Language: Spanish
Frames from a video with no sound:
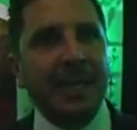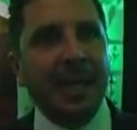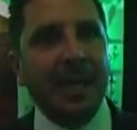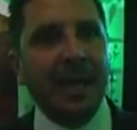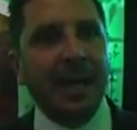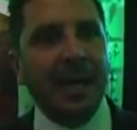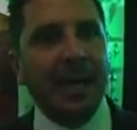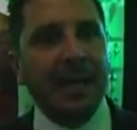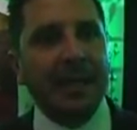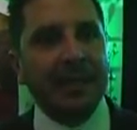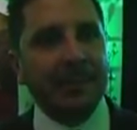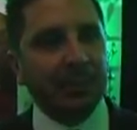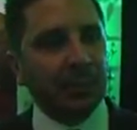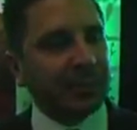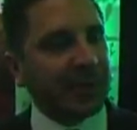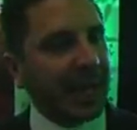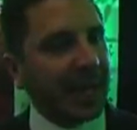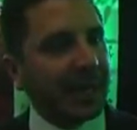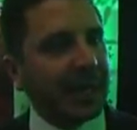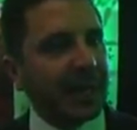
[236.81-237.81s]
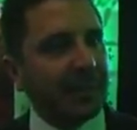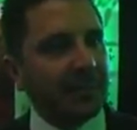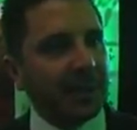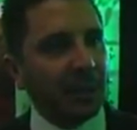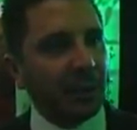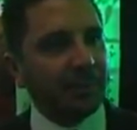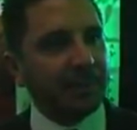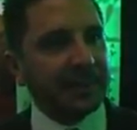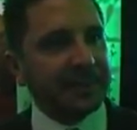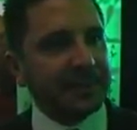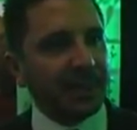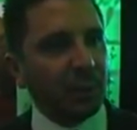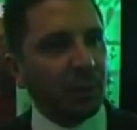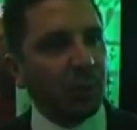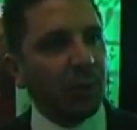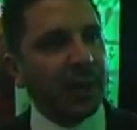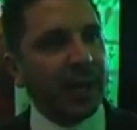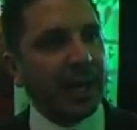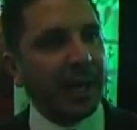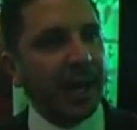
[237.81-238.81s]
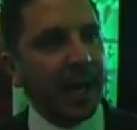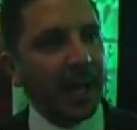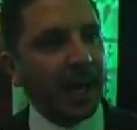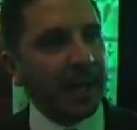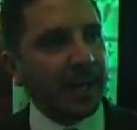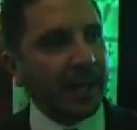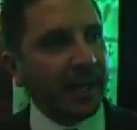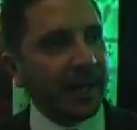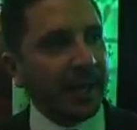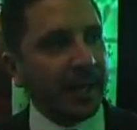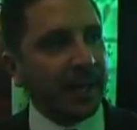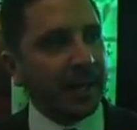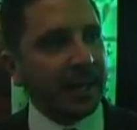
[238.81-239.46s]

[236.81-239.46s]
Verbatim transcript: la diputada Carmen López Segura eh,